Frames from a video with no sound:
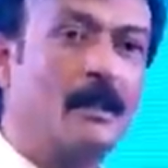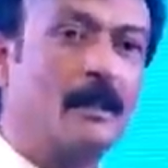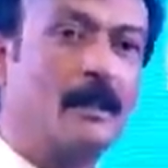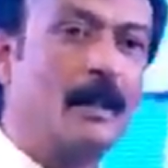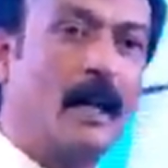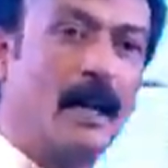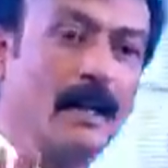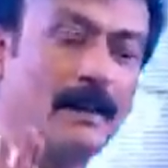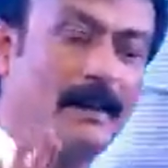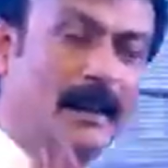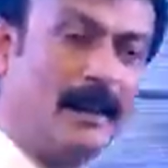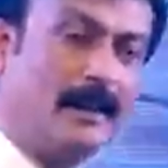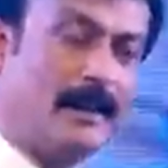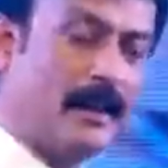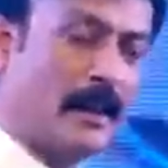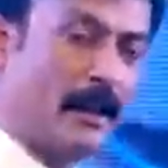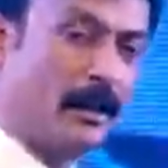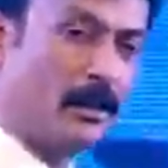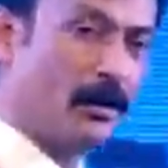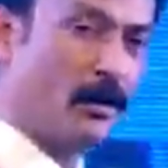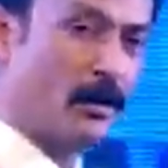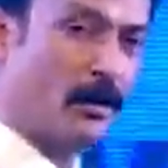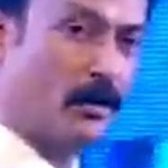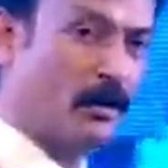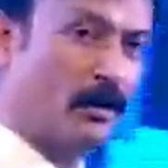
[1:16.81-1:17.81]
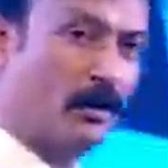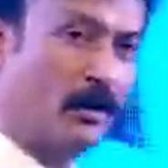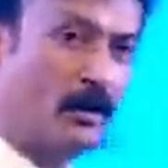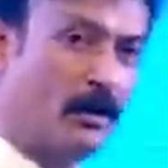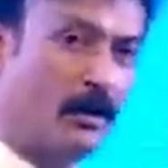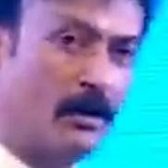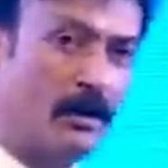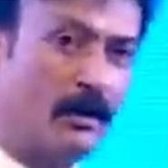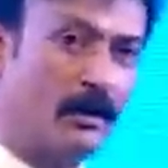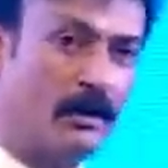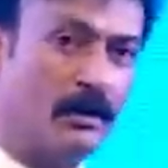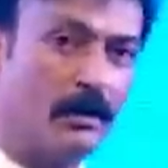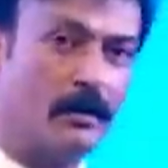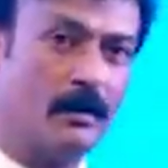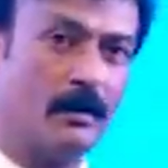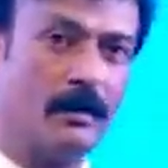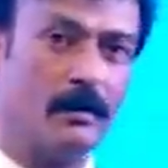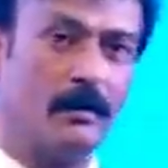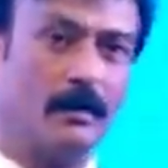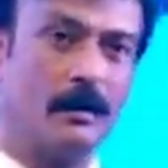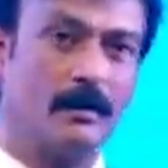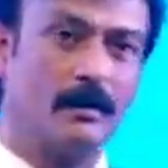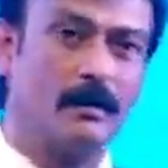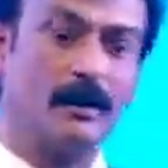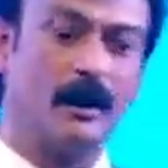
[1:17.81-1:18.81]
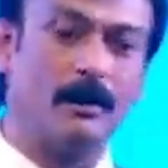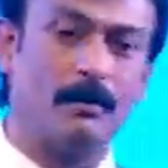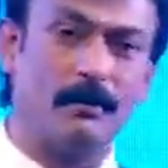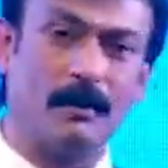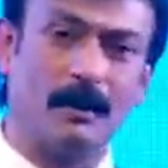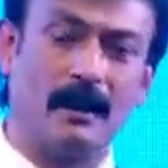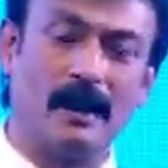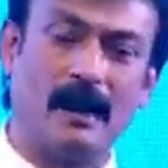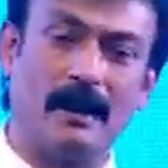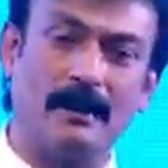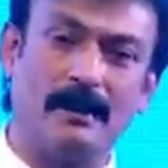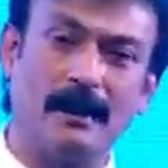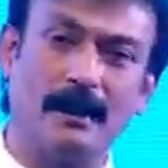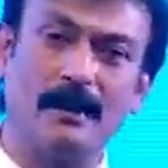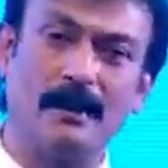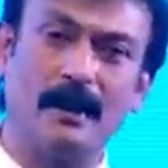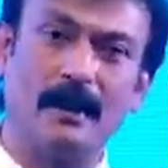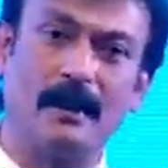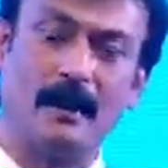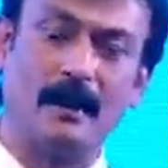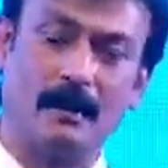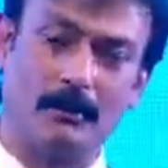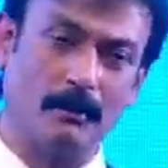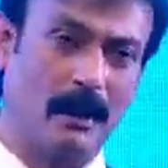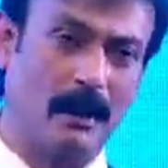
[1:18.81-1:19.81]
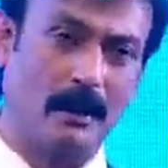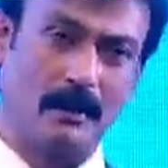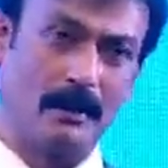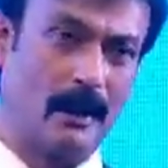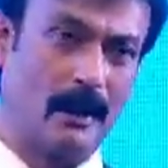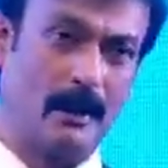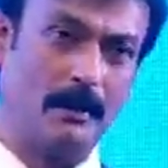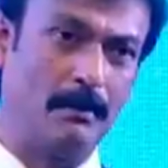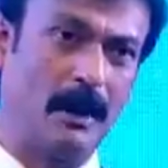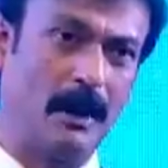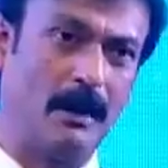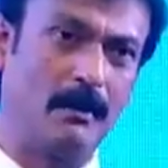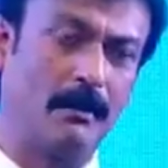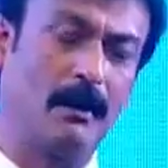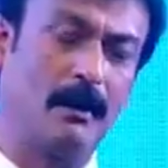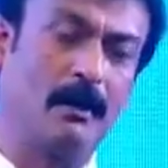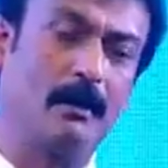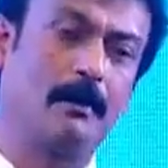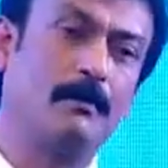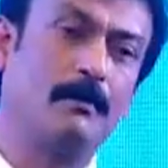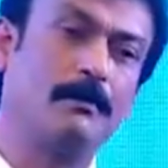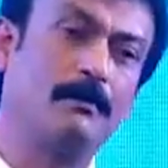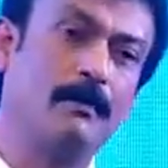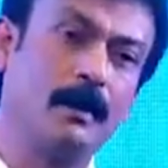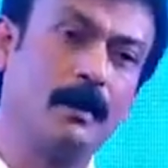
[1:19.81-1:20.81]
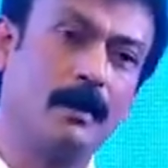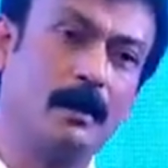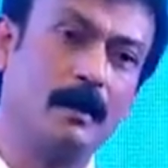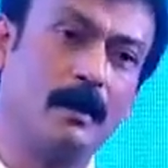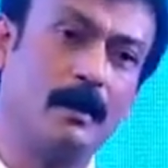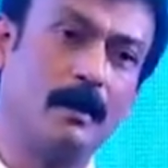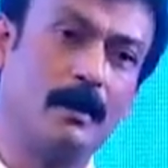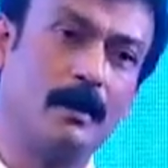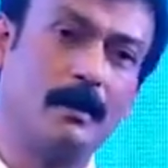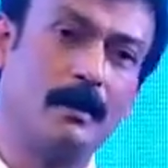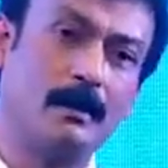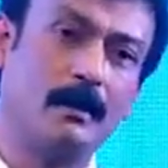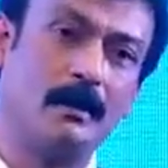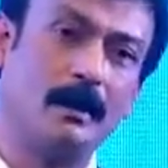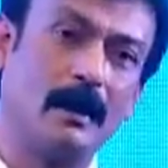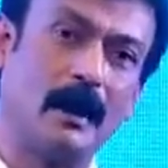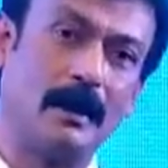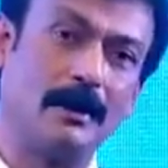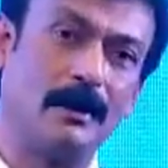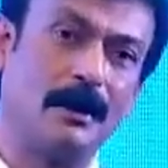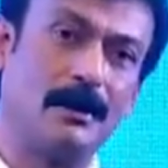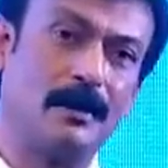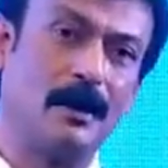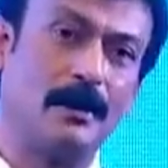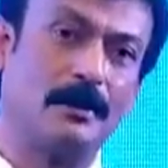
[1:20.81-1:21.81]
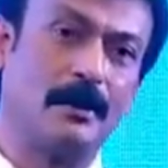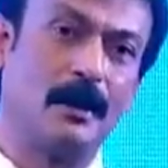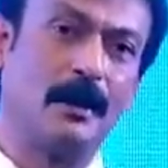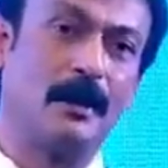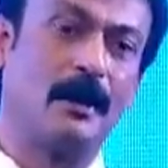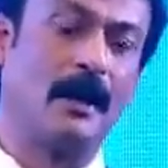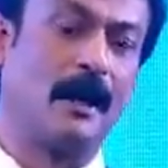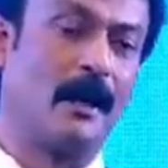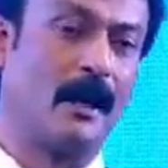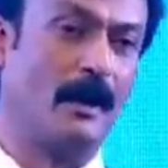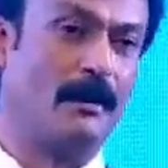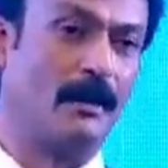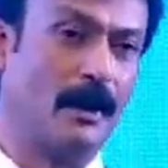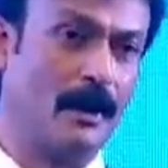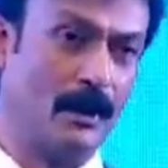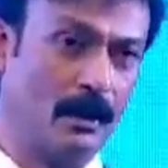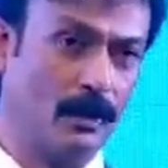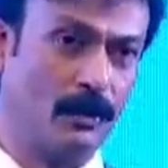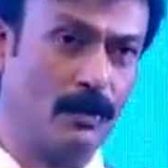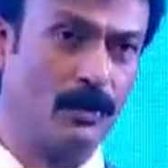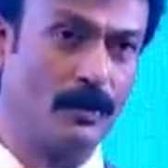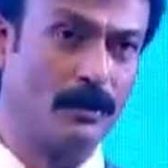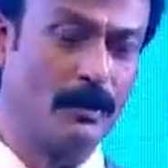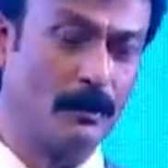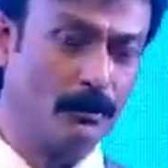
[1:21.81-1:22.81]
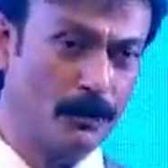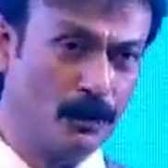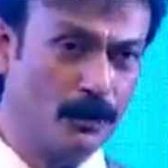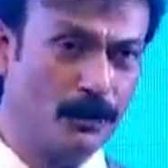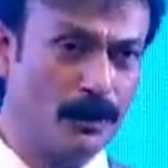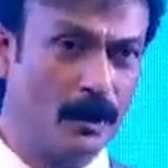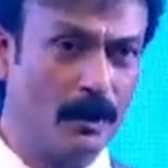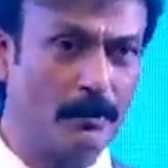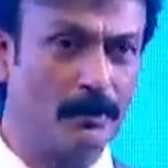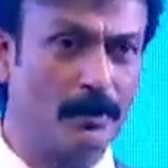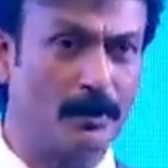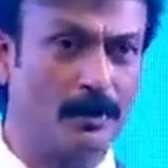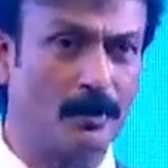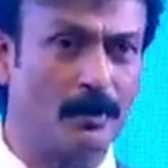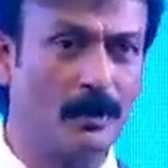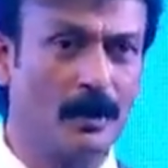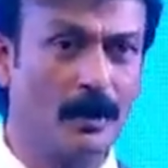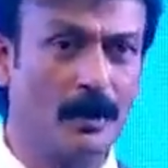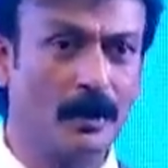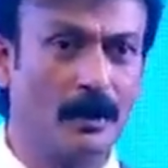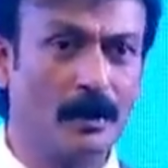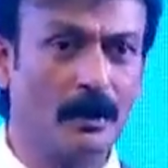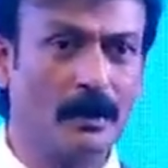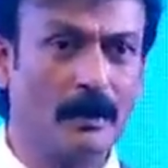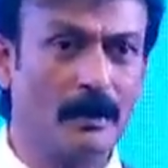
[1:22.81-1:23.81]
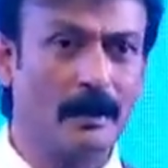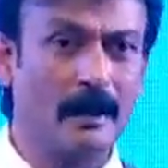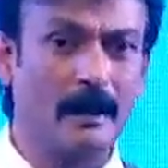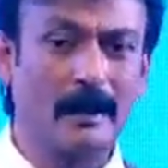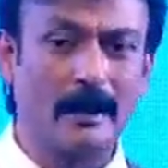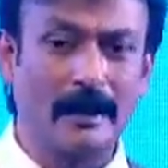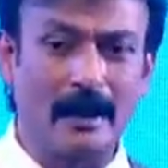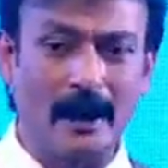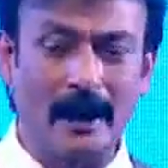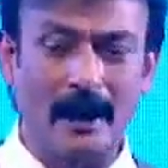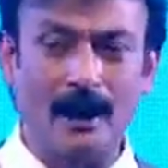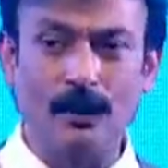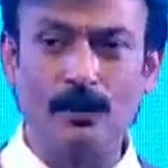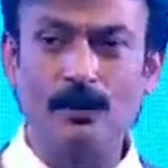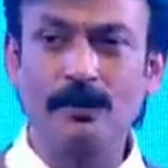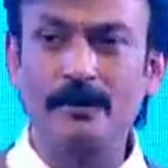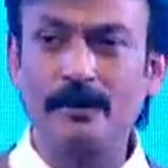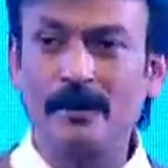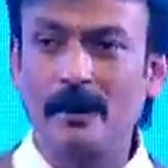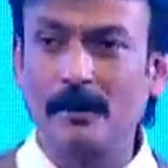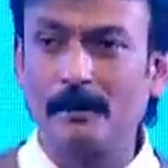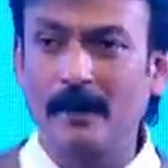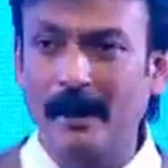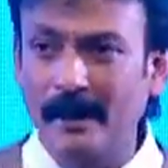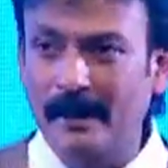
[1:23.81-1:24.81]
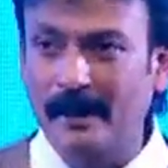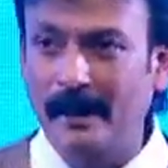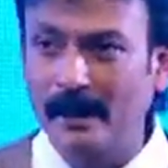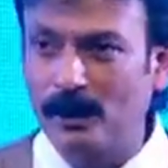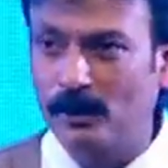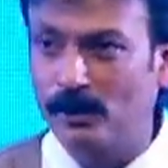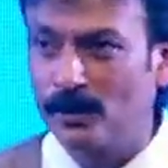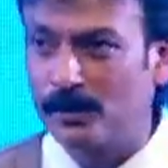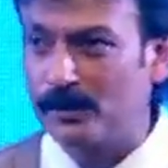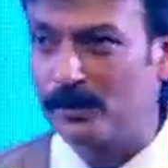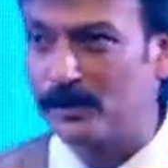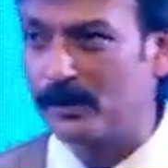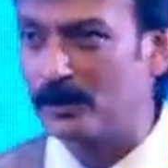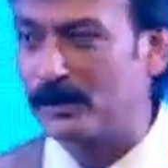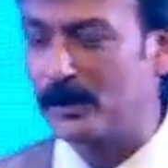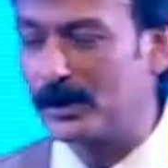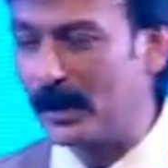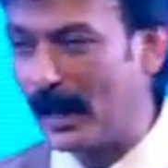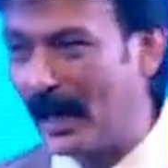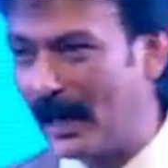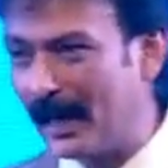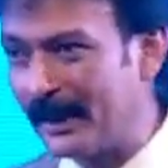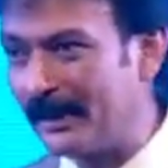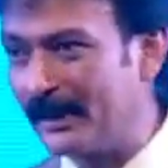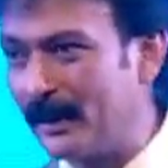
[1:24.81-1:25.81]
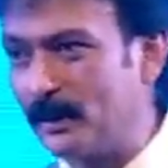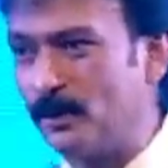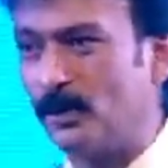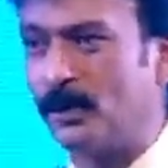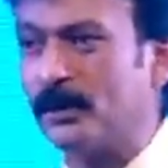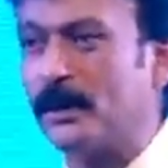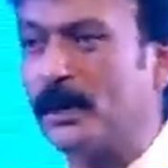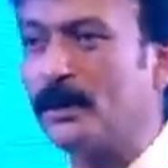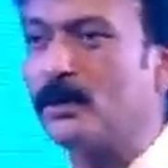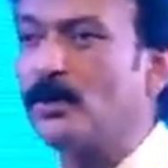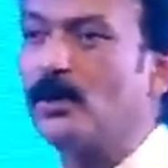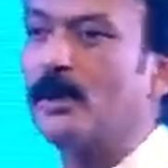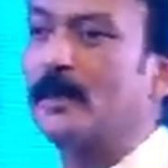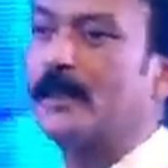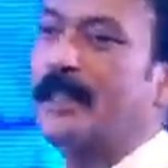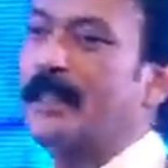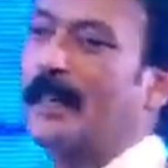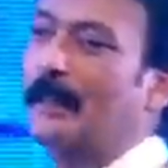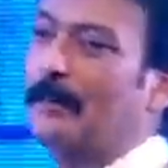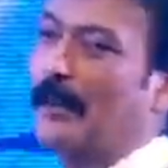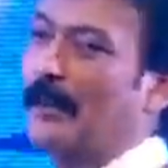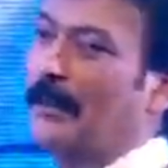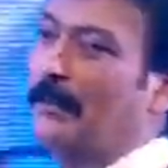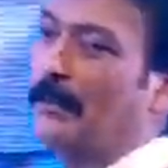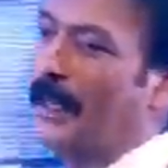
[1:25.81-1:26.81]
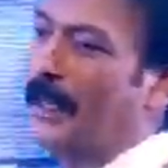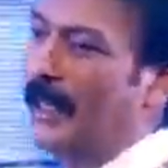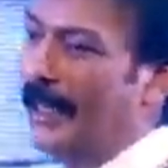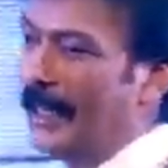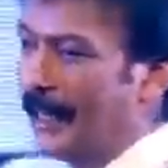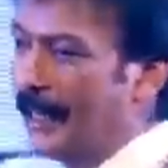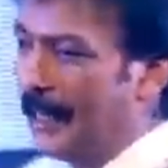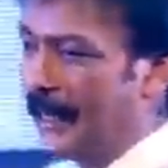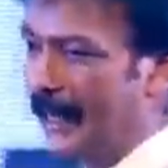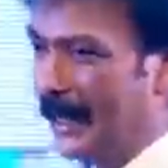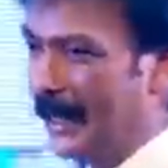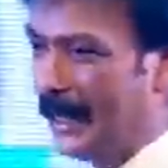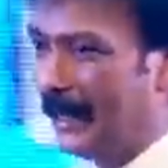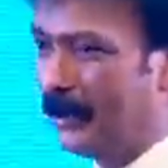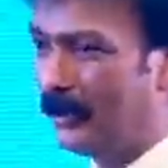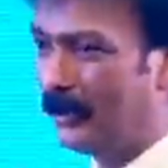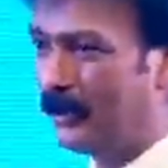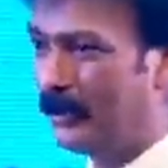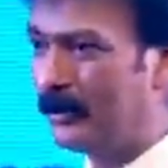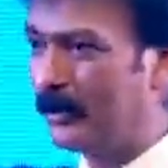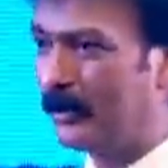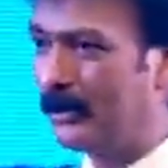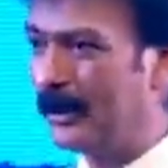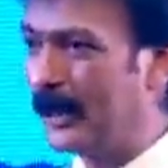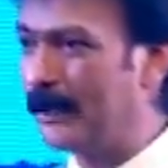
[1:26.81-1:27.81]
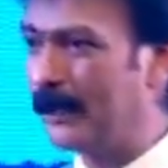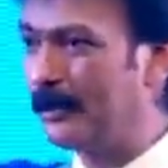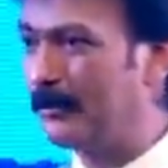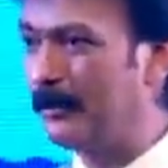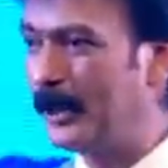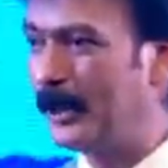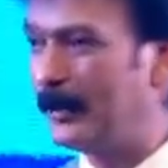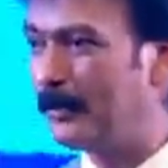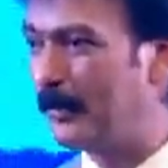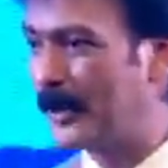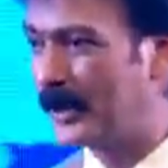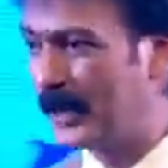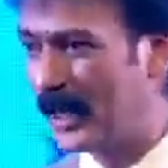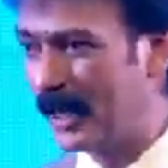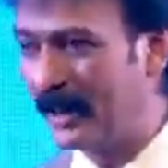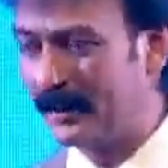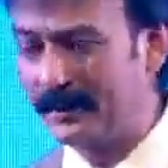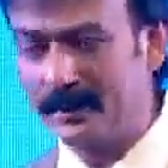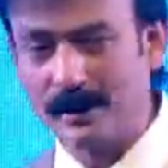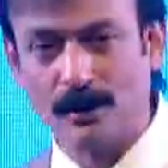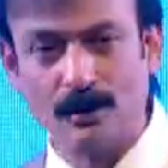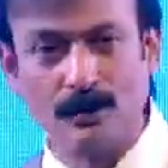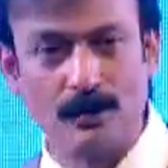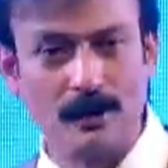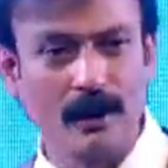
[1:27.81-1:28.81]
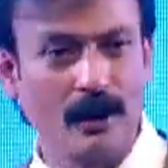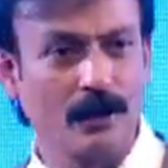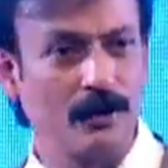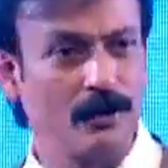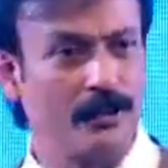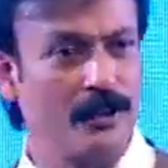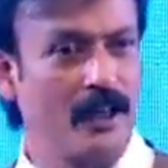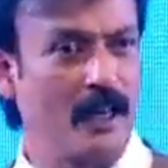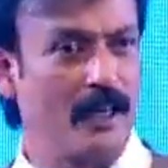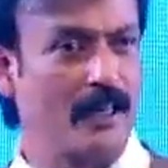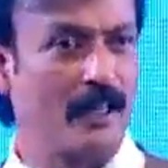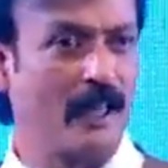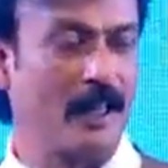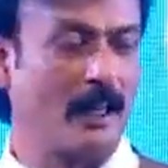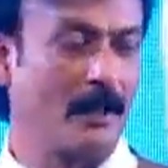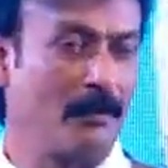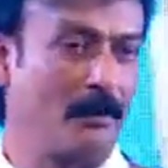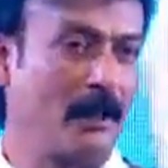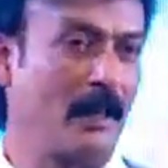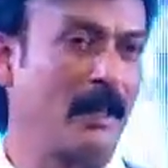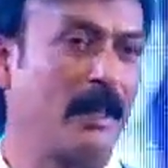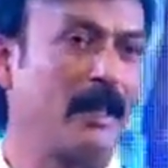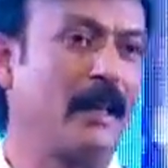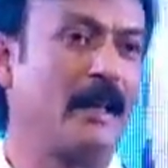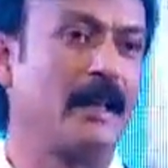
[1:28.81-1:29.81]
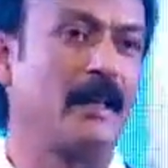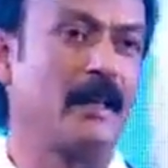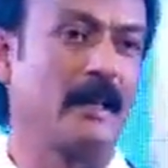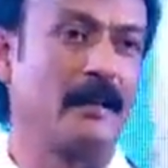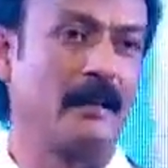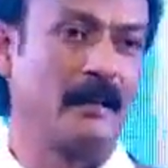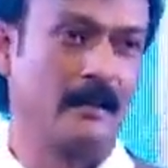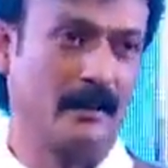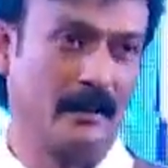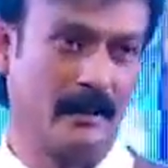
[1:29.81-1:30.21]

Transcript: गांधी जी को जब गांधी जी ने मैं कई बार गांधी चिंतन करने वाले लोगों से पूछता भी हूं कि क्या उस समय की उस चार दिनों की कोई किताबें मिलेगी क्या उस दस बीस पचास दिनों की कुछ जानकारी मिलेगी क्या